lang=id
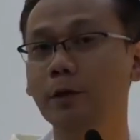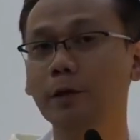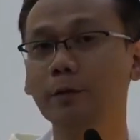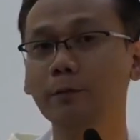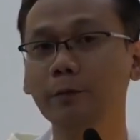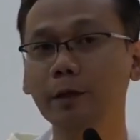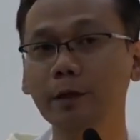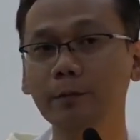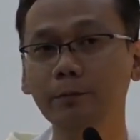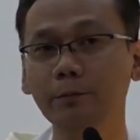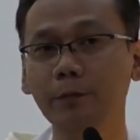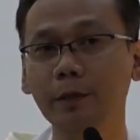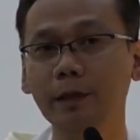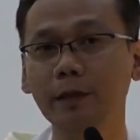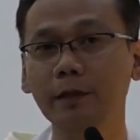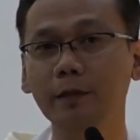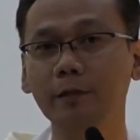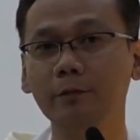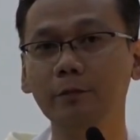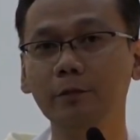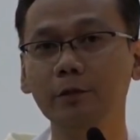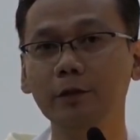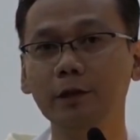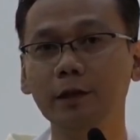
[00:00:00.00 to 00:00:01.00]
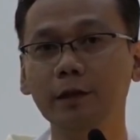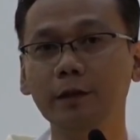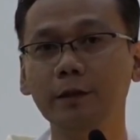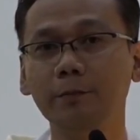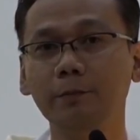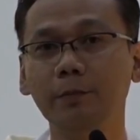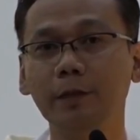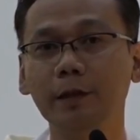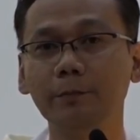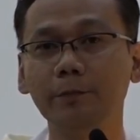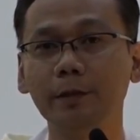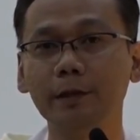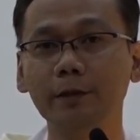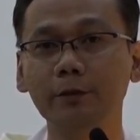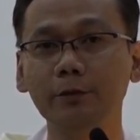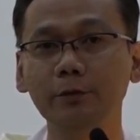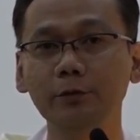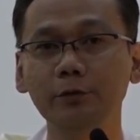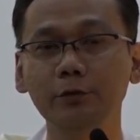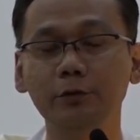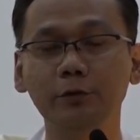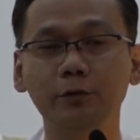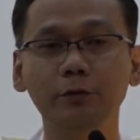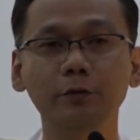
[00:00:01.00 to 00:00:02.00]
bermimpi kemudian diberi
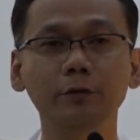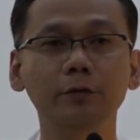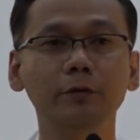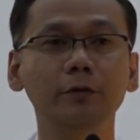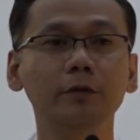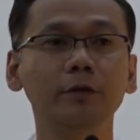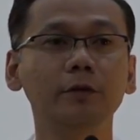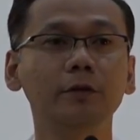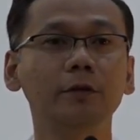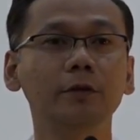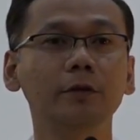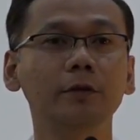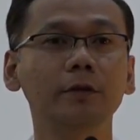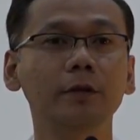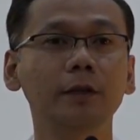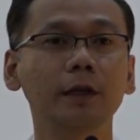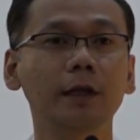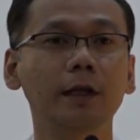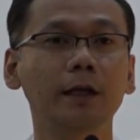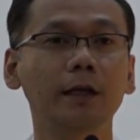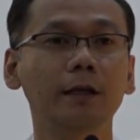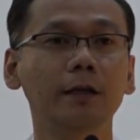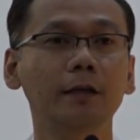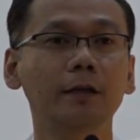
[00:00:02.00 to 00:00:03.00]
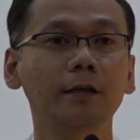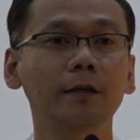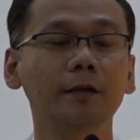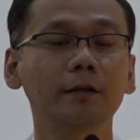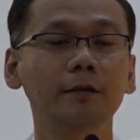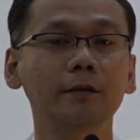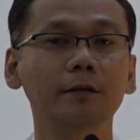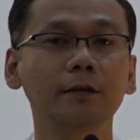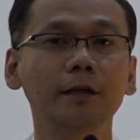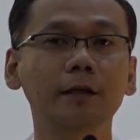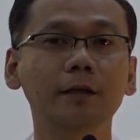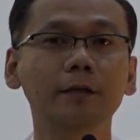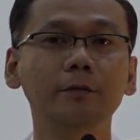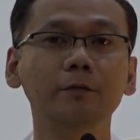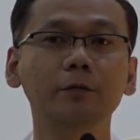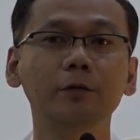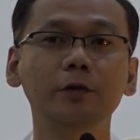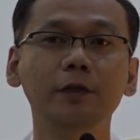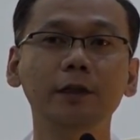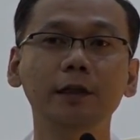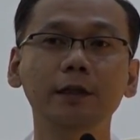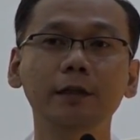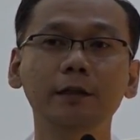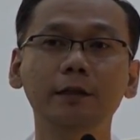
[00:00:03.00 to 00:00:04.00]
petunjuk, ya, dia
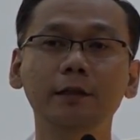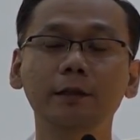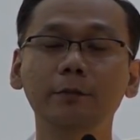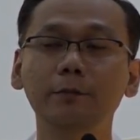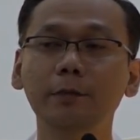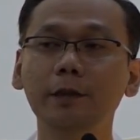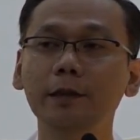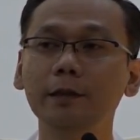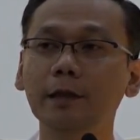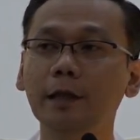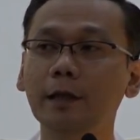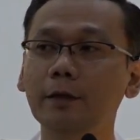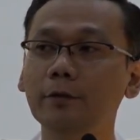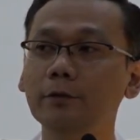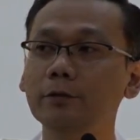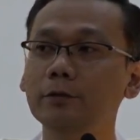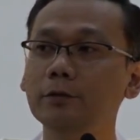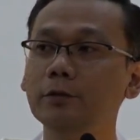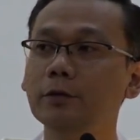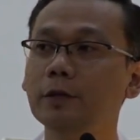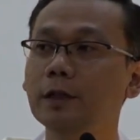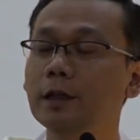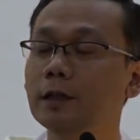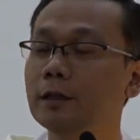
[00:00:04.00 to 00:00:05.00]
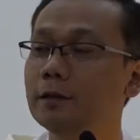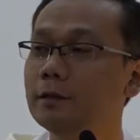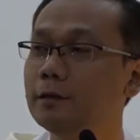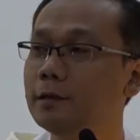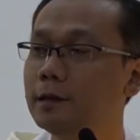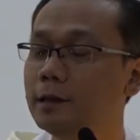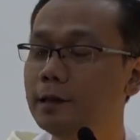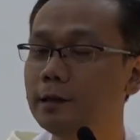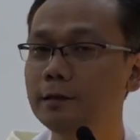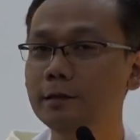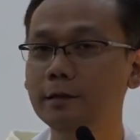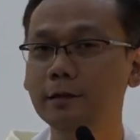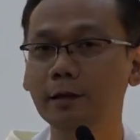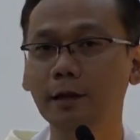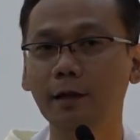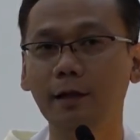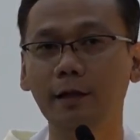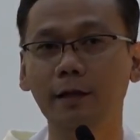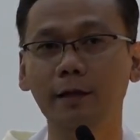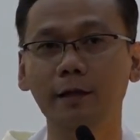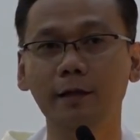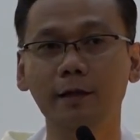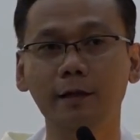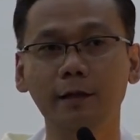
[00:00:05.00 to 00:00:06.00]
kemudian diminta untuk
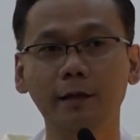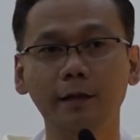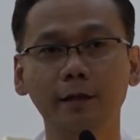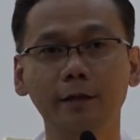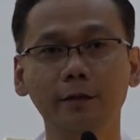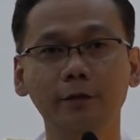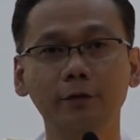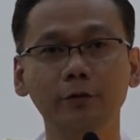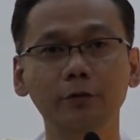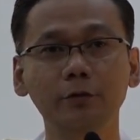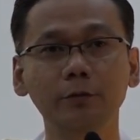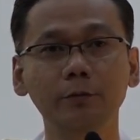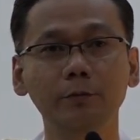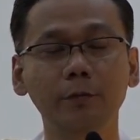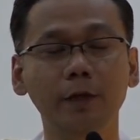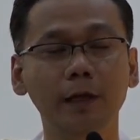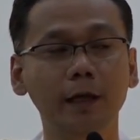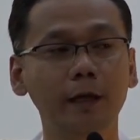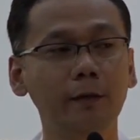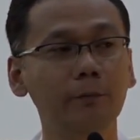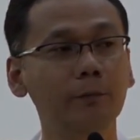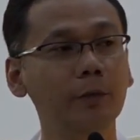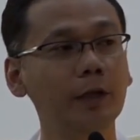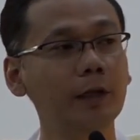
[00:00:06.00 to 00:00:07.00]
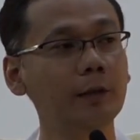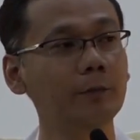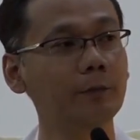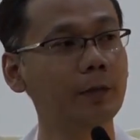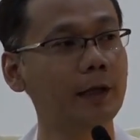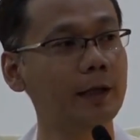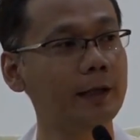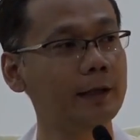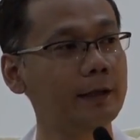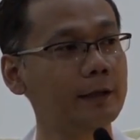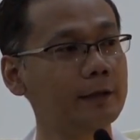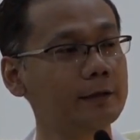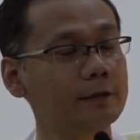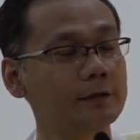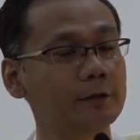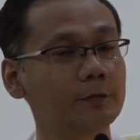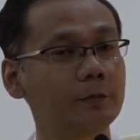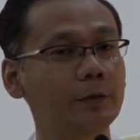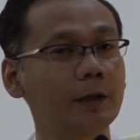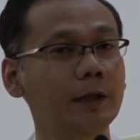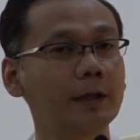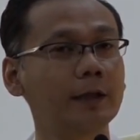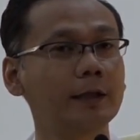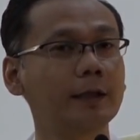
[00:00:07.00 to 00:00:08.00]
tidak ragu mengambil Maria
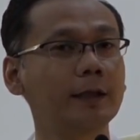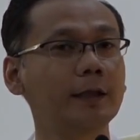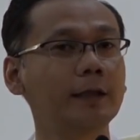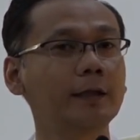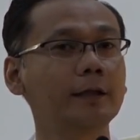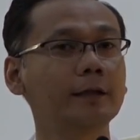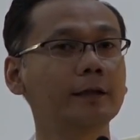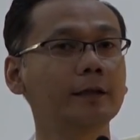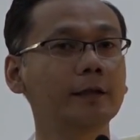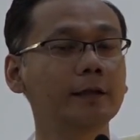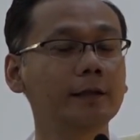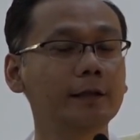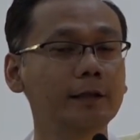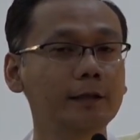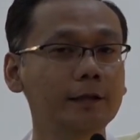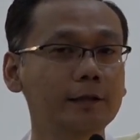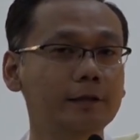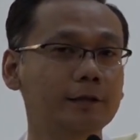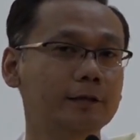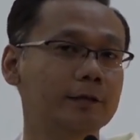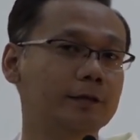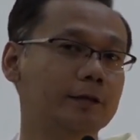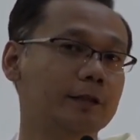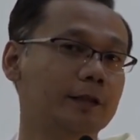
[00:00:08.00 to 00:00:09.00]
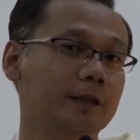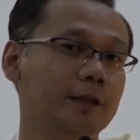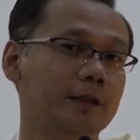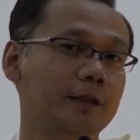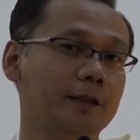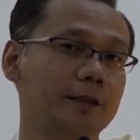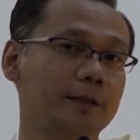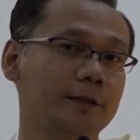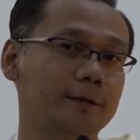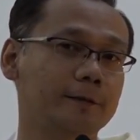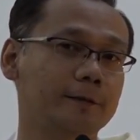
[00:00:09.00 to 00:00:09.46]
sebagai istri.